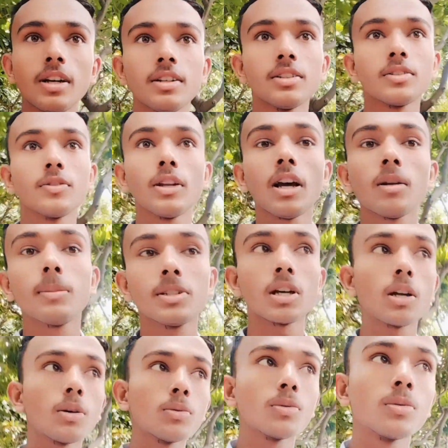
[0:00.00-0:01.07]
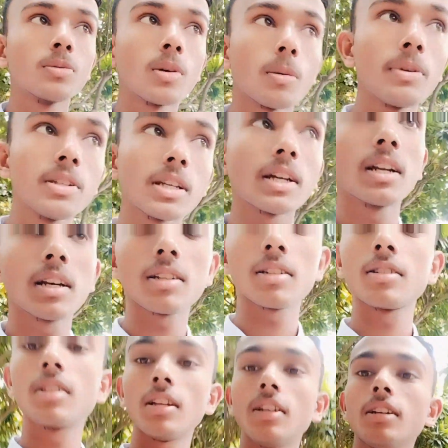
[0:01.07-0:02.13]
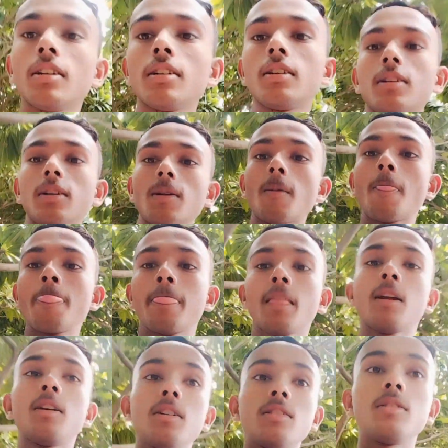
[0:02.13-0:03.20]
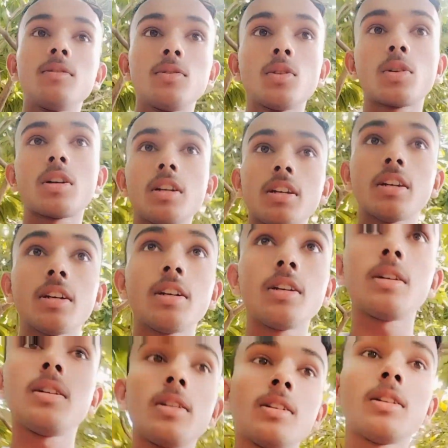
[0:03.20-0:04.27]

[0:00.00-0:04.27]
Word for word: फ्रेंड्स फ़िलहाल मैं जा रहा हूँ अपनी सेकंड क्लासेस के लिए जो कि